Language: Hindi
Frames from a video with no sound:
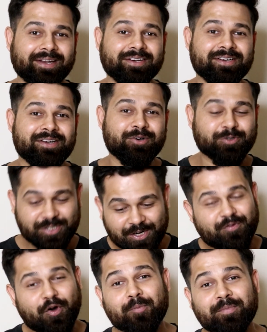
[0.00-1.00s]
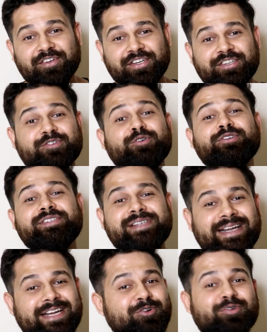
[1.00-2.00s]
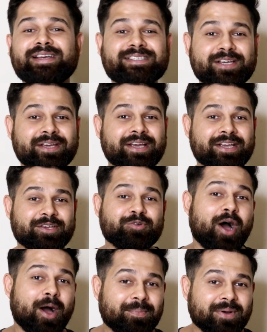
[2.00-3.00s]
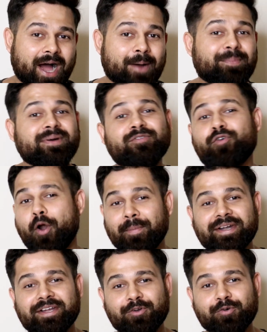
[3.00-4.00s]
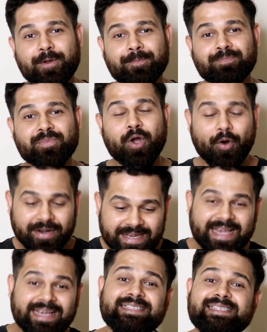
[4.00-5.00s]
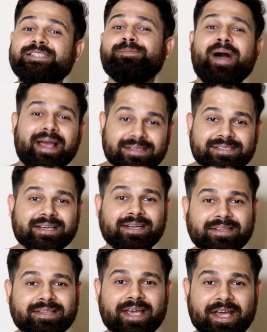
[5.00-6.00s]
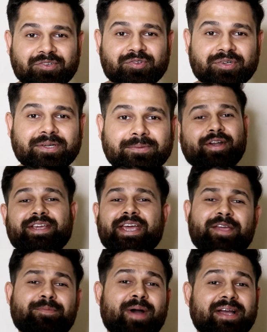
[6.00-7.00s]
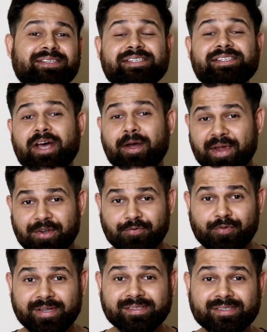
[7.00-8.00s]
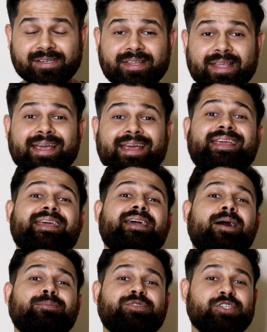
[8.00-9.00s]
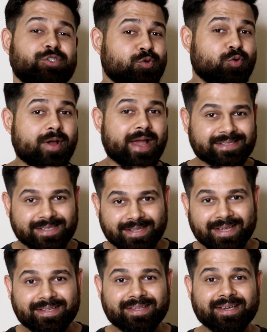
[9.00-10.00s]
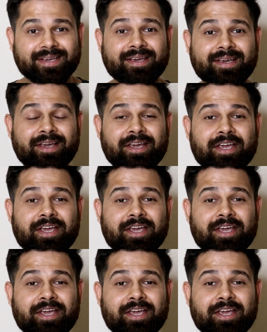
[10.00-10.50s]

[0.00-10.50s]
है ना उस इन्फॉर्मेशन को उस डेटा को कैसे यू you नो know, आप आप फॉर्मेट करोगे और यही चीज़ बायस कहलाती है एक्चुअली और यही बायसेस हमें इन्फ्लुएंस करती हैं कि हम चीज़ों को कैसे देखते हैं